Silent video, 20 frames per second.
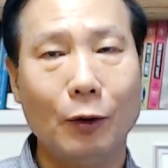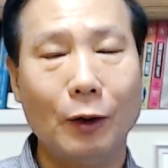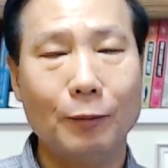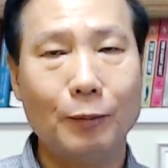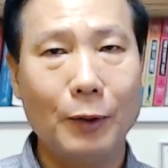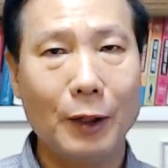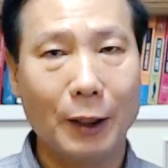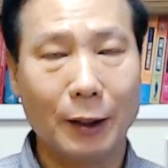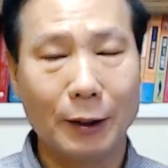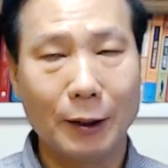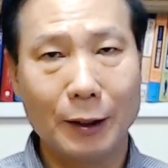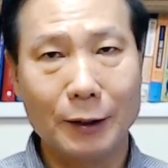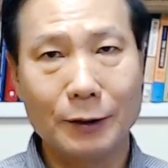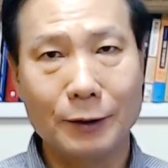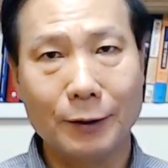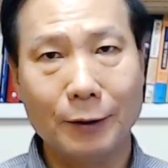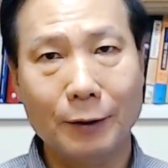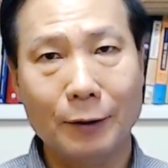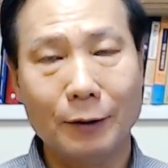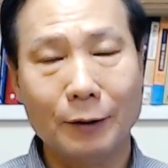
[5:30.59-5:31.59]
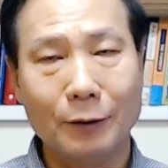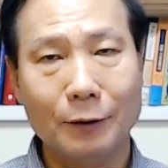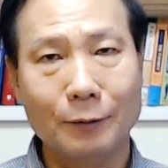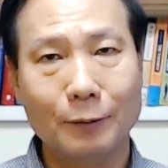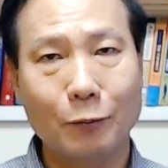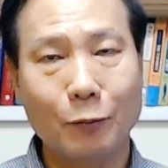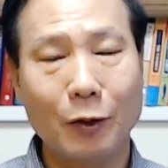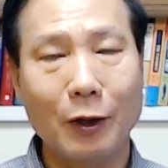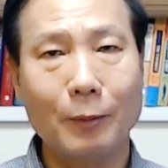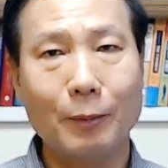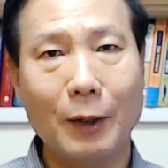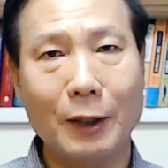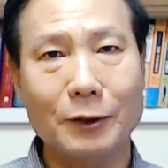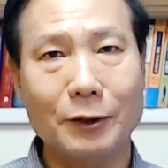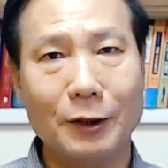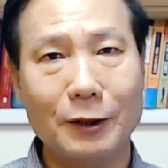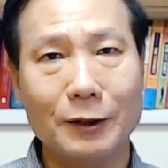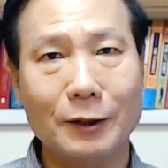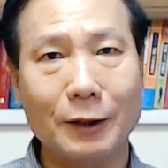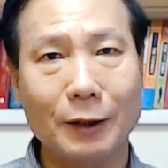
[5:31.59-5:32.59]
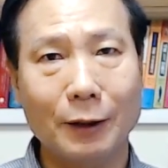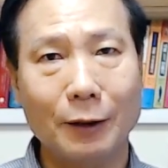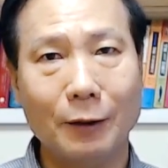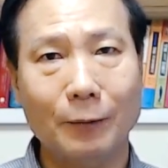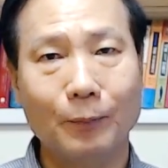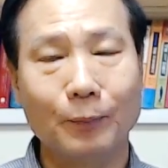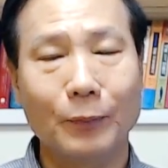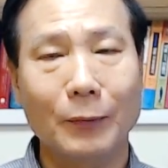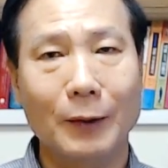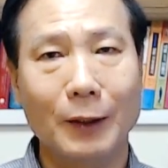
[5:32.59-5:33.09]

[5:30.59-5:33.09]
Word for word: 회피하게 되죠. 그럼 뭐에 빠져 있어요?